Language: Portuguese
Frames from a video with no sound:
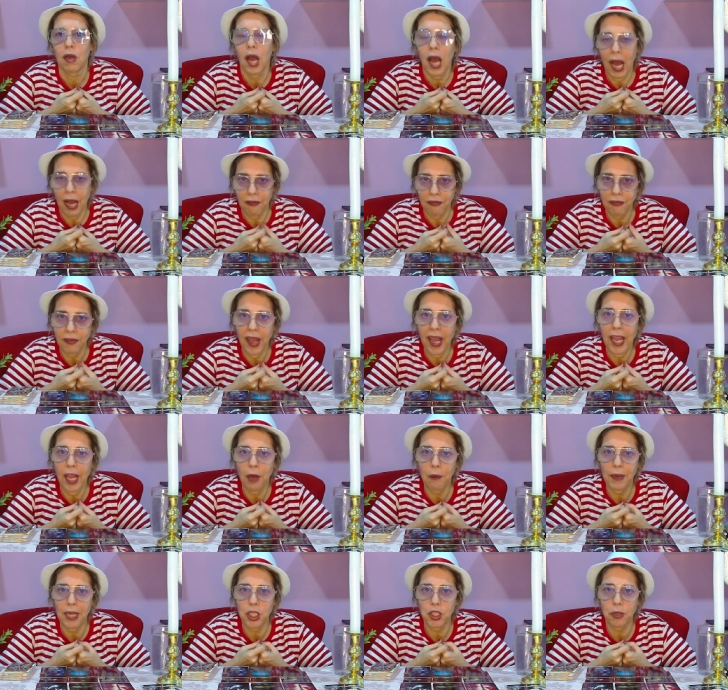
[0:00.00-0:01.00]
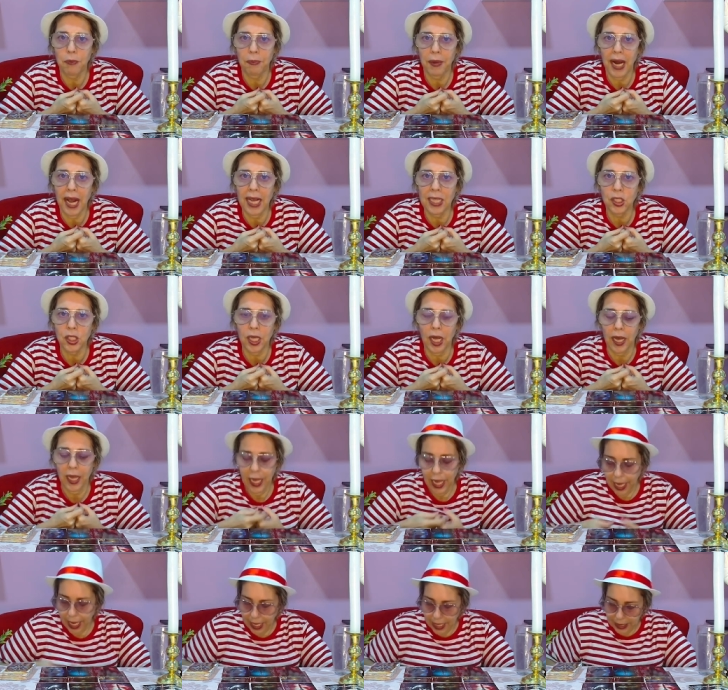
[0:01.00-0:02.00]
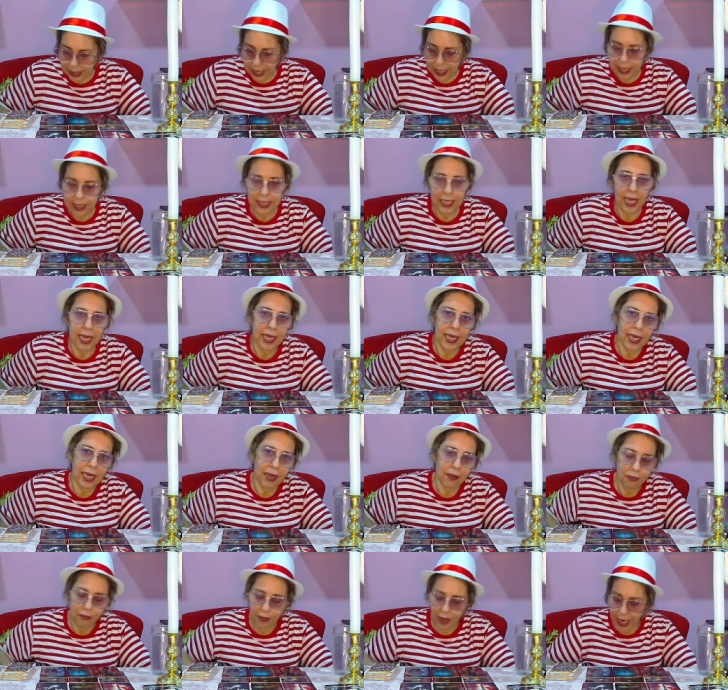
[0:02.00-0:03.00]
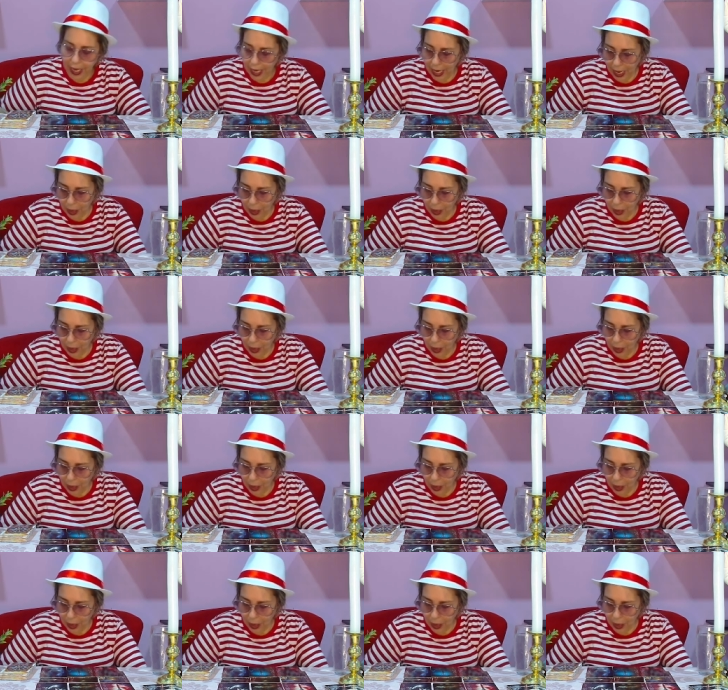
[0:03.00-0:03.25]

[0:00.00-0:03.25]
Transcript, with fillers: A fé realmente prática, ela tem que ser aquela fé